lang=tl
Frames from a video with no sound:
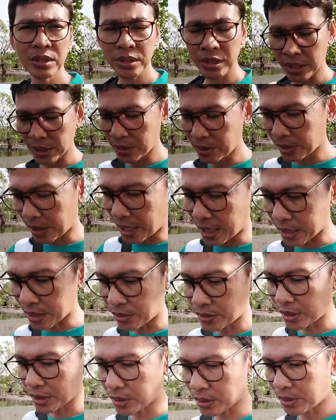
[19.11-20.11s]
ngayong araw
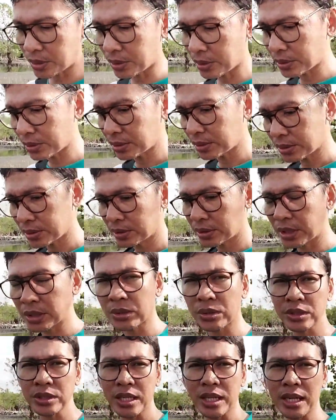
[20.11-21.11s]
na to
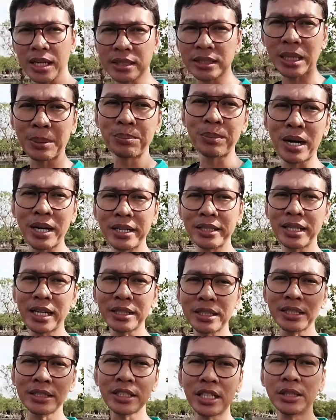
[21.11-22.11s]
dito sa tambayan
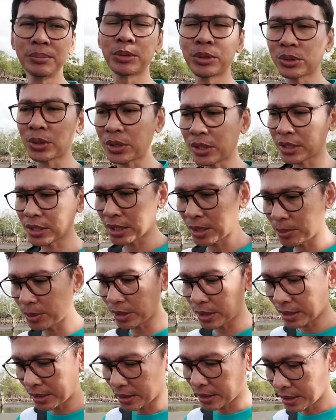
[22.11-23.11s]
natin sa Herb Story TV.